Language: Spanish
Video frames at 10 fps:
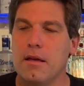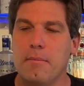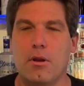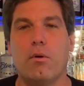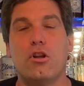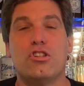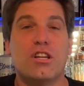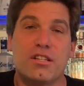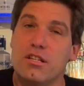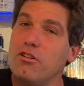pero bueno,
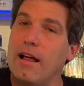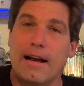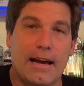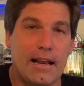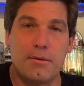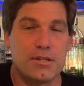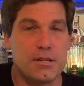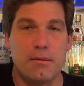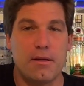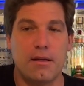sigue siendo la cara
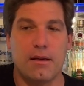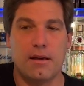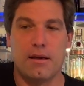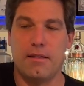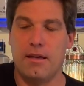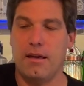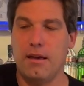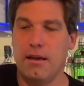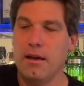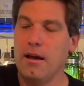visible de,
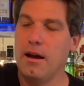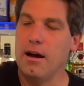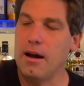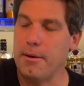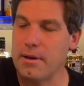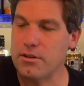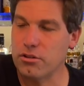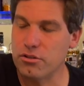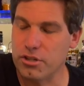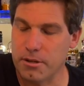de
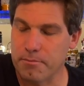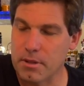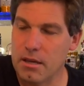Aviation Jean.